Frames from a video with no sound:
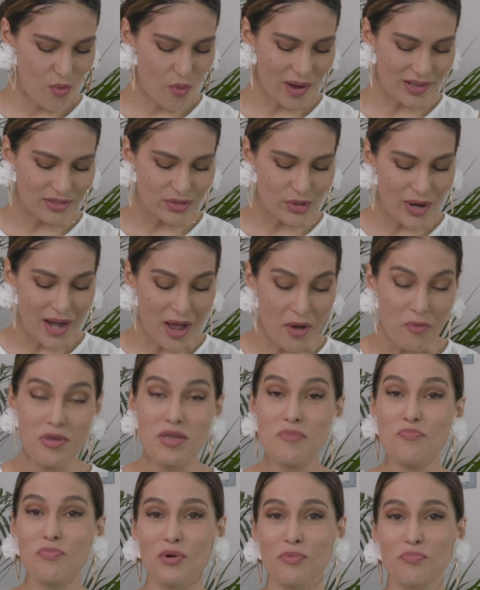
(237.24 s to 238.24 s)
cuando la
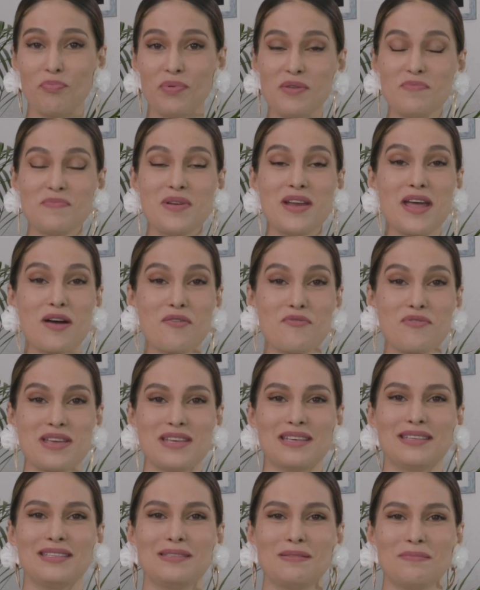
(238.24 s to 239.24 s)
vi por primera
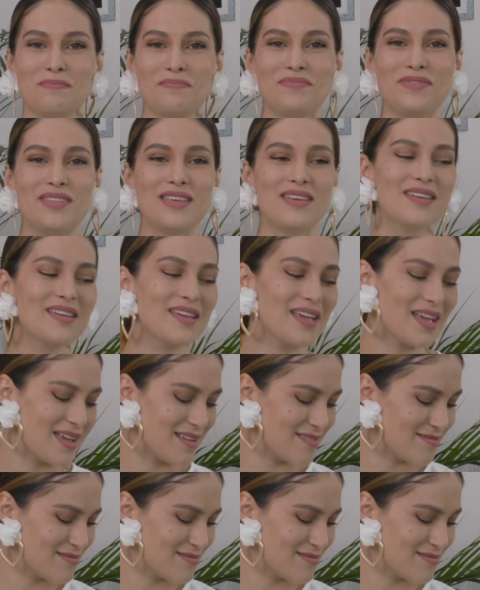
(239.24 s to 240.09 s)
vez, dije,